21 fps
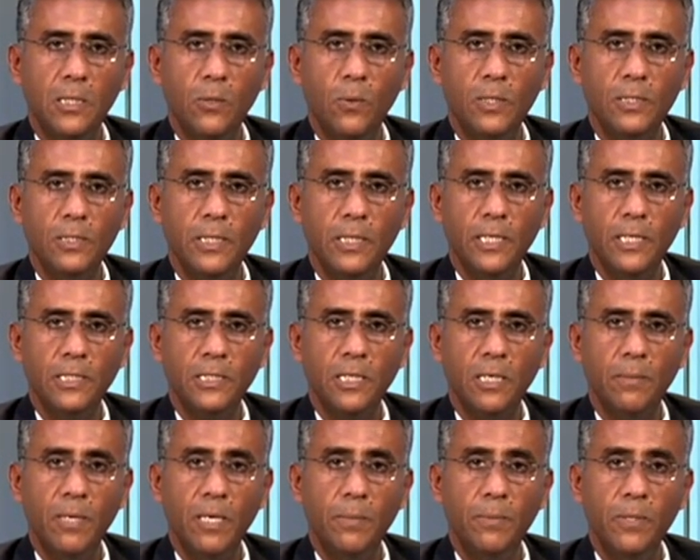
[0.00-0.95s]
وزير
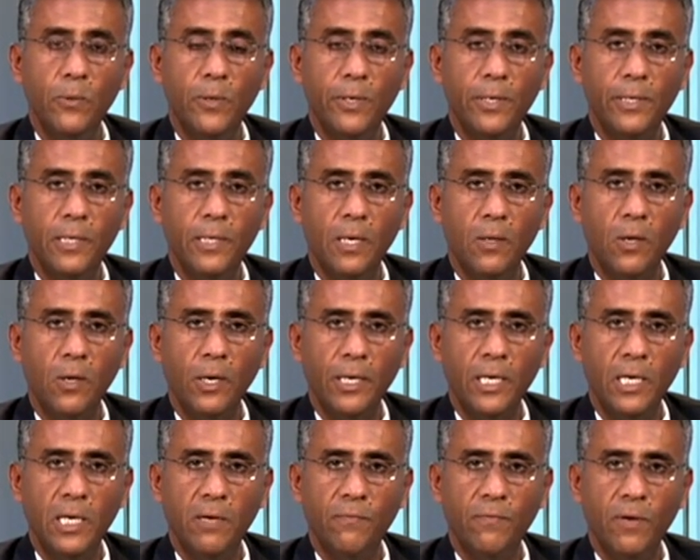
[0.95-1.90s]
الشباب والرياضة
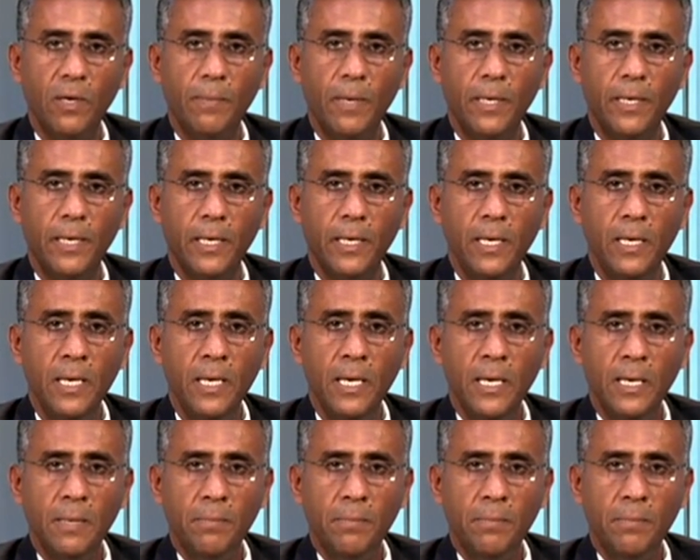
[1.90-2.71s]
نايف البكري